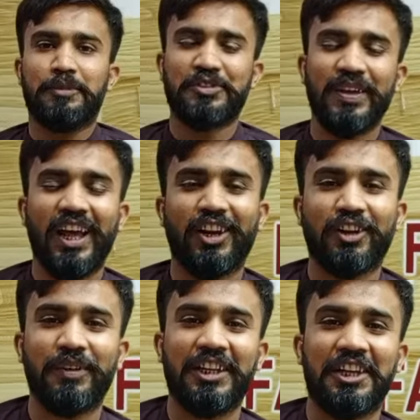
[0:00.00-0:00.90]

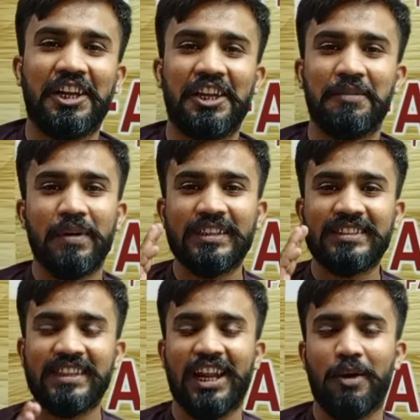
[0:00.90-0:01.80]
बिस्मिल्लाहिर्रहमानिर्रहीम
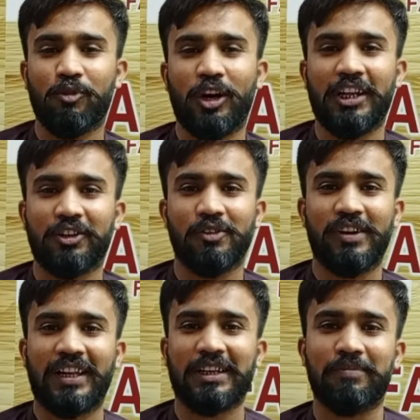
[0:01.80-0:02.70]
अस्सलाम
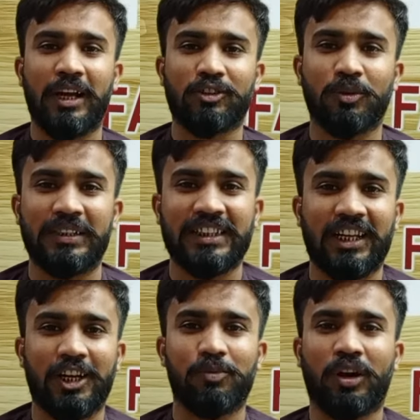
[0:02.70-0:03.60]
वालेकुम वेलकम बैक टू माई
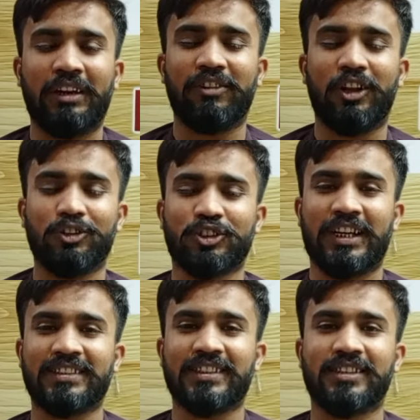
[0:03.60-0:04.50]
चैनल बुरहान व्लॉग सो
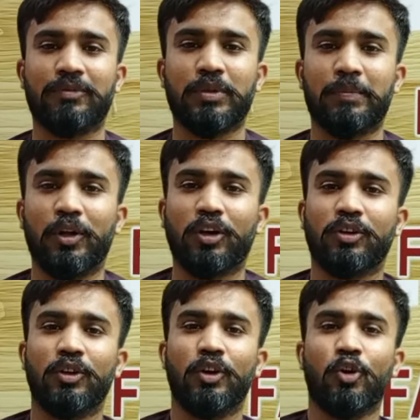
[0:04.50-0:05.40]
गाइस कैसे आप सब
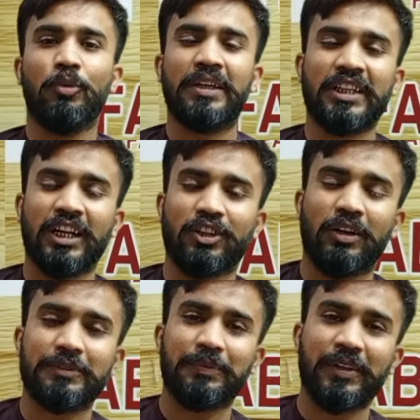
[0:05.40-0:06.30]
लोग उम्मीद करता
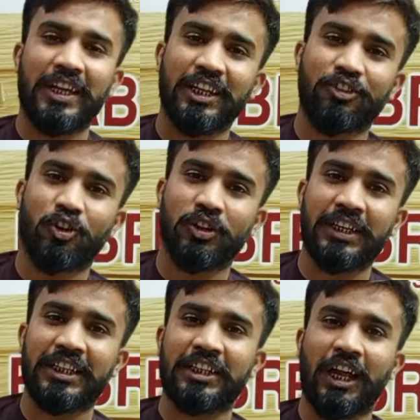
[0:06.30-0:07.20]
हूँ आप सब खैरियत से
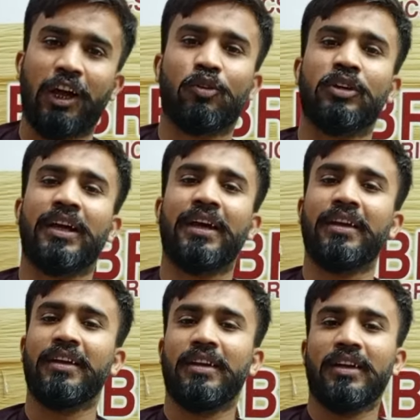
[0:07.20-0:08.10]
होंगे ठीक ठाक होंगे
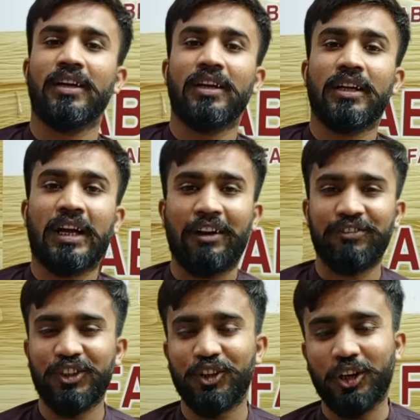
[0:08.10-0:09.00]

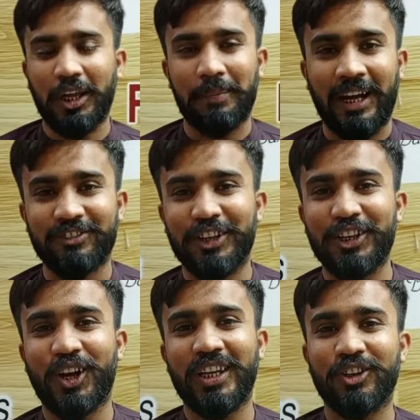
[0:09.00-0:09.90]
काफ़ी दिनों के बाद
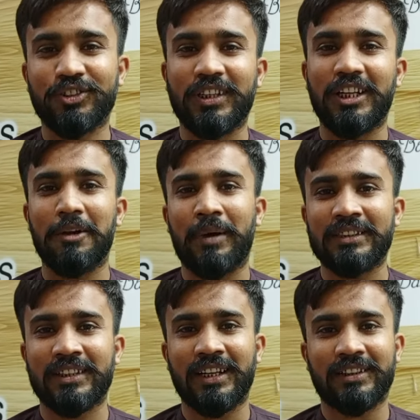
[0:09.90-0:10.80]
वीडियो आई है उसके लिए
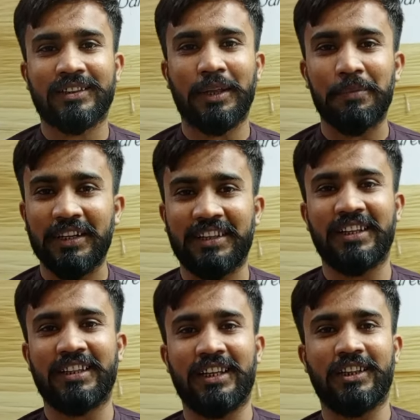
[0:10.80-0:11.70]
माजरत तबीयत
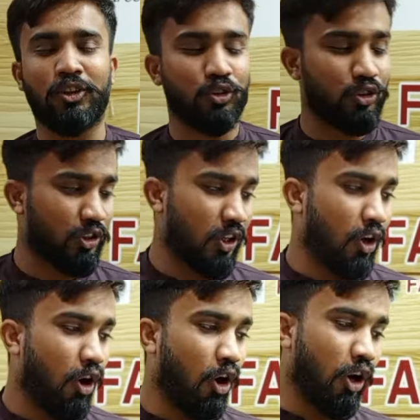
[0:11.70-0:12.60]
ठीक नहीं थी कुछ
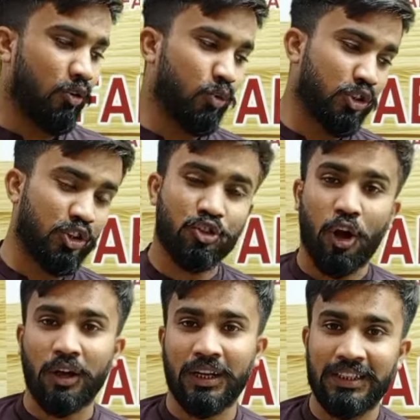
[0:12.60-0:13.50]
और कुछ
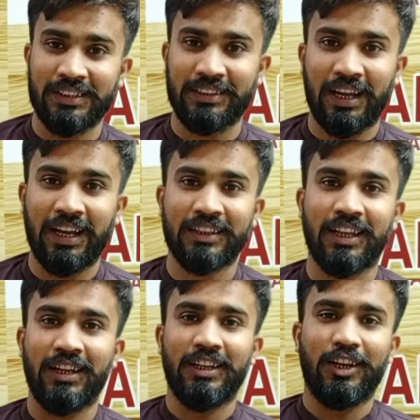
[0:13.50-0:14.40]
स्टॉक का इंतज़ार
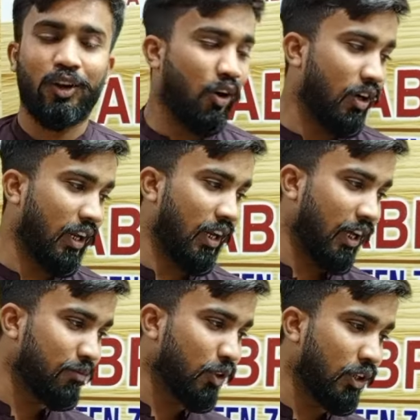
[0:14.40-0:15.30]
था और
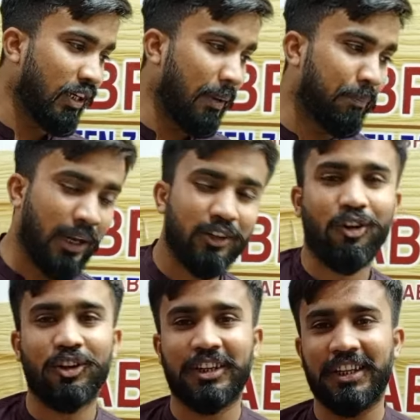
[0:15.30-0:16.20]
अल्हम्दुलिल्लाह बल्क
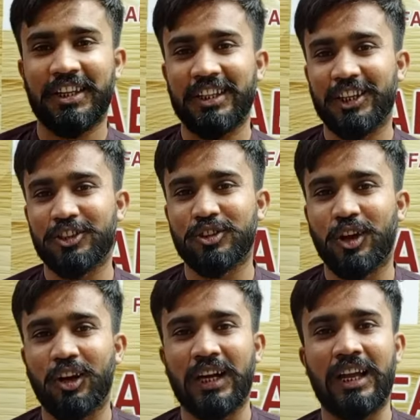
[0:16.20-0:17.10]
क्वांटिटी के अंदर
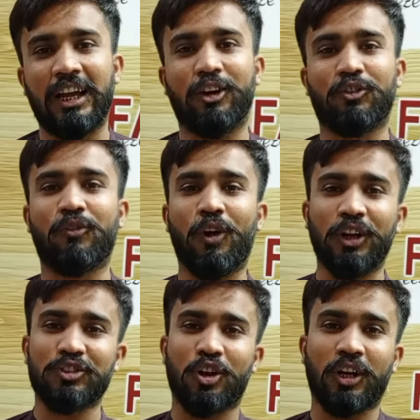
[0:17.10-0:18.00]
स्टॉक आया और
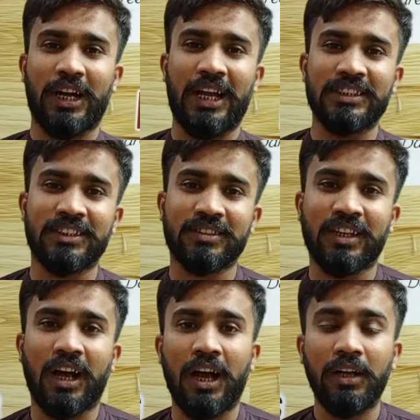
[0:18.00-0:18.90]
वो स्टॉक आया
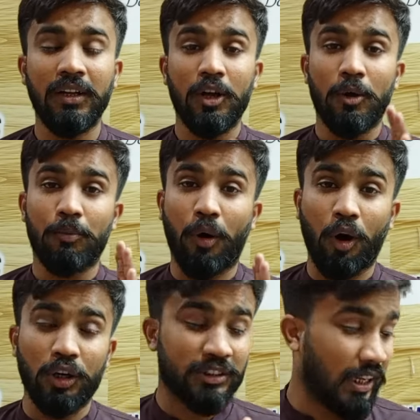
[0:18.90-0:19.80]
जिसका
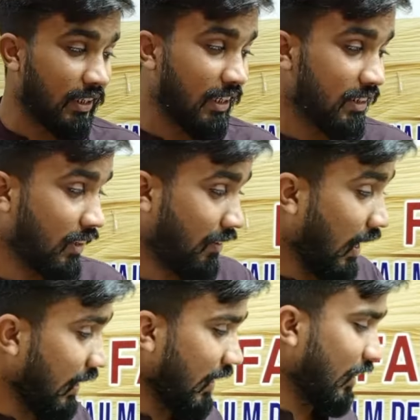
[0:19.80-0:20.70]
बहुत ज़्यादा
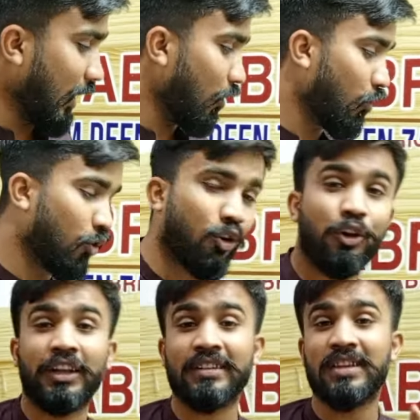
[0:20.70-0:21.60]
इंतज़ार रहता है लोगों
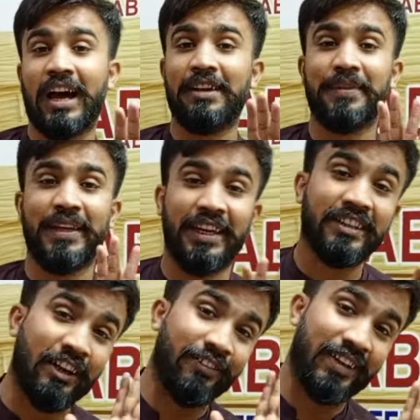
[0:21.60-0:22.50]
को और ये साल में
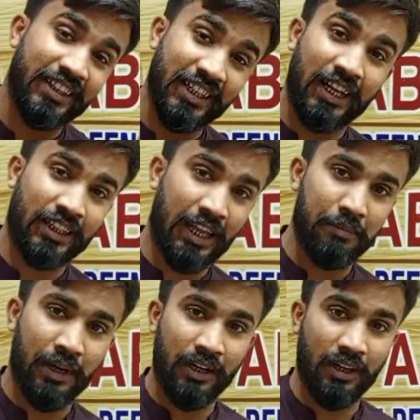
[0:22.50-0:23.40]
एक दफ़ा ही आता
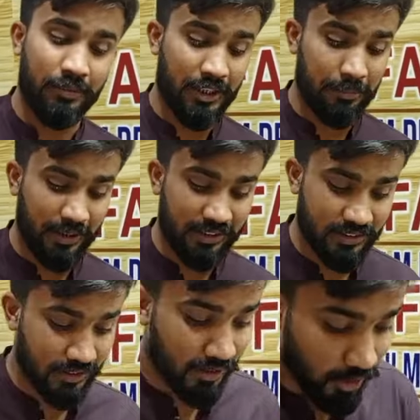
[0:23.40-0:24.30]
है माल हमारे
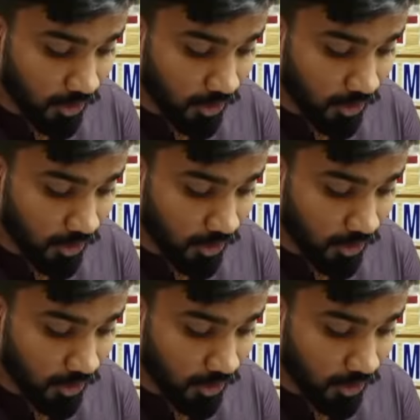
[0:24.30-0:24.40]
पास